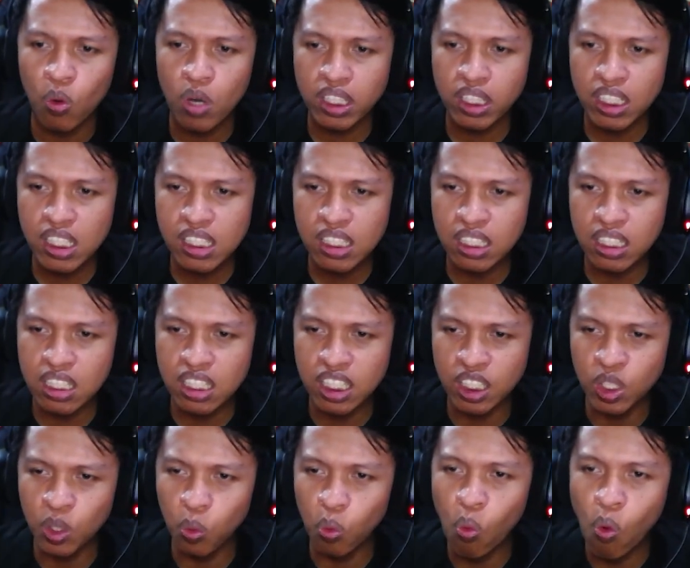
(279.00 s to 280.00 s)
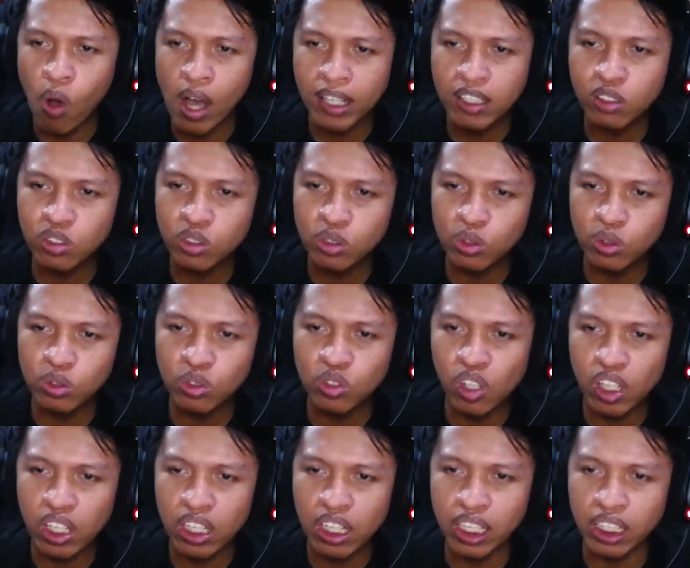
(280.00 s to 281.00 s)
What is this The One True
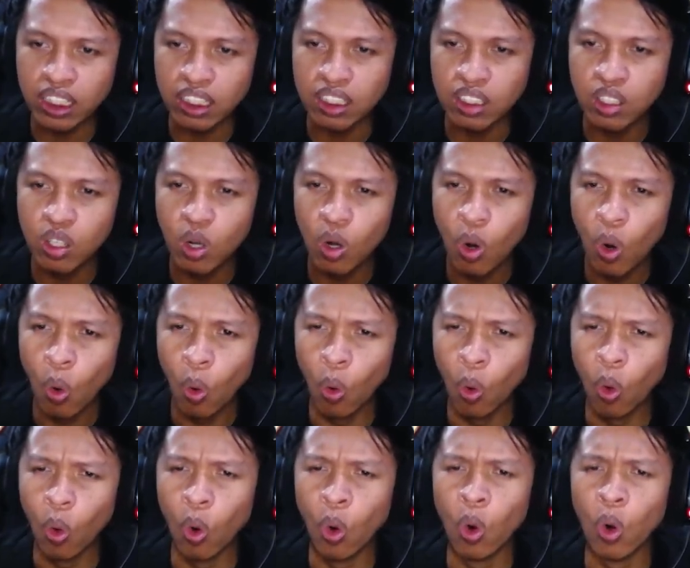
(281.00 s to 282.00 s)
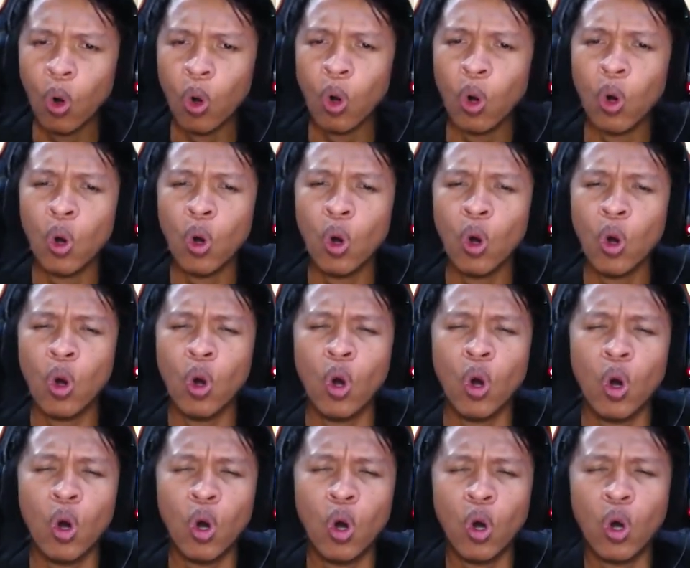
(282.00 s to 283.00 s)
Toilet? Uh.
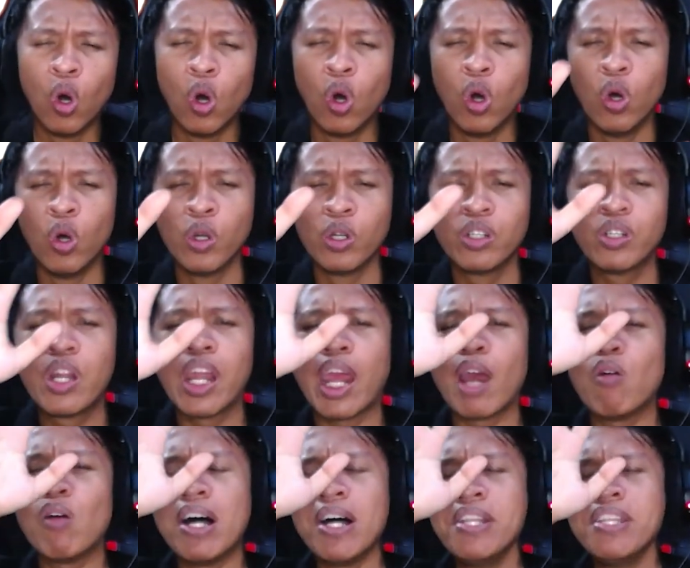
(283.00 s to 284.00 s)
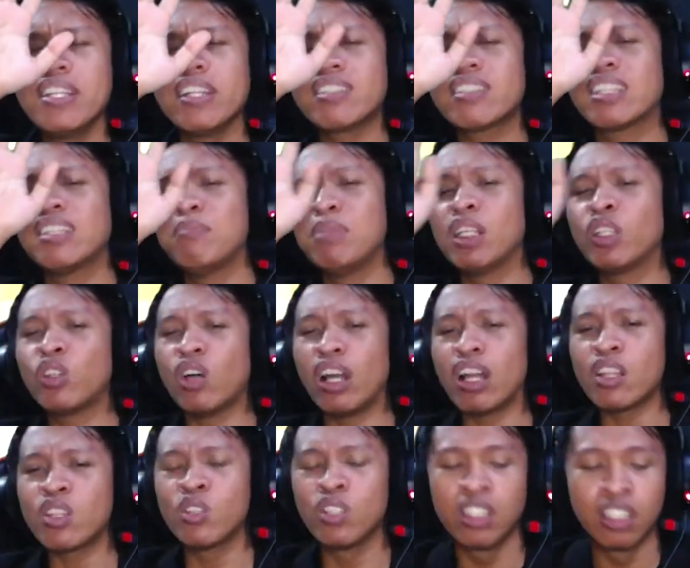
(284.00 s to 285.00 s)
Dewanya Skibidi
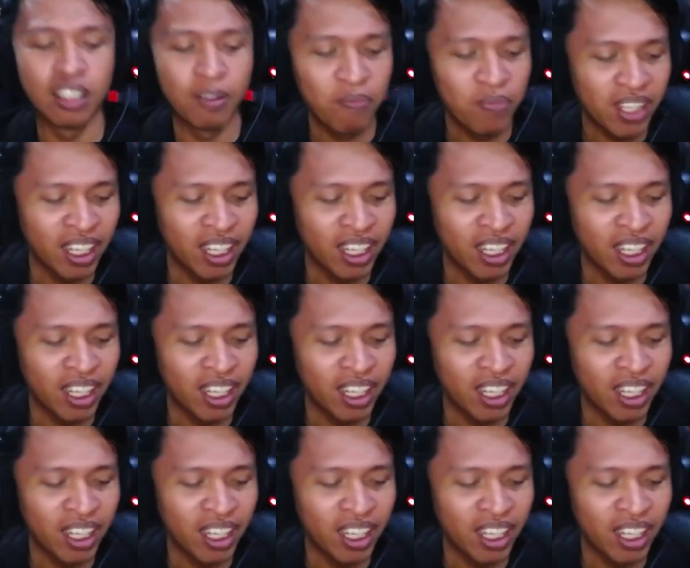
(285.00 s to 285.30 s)
Toilet cuy.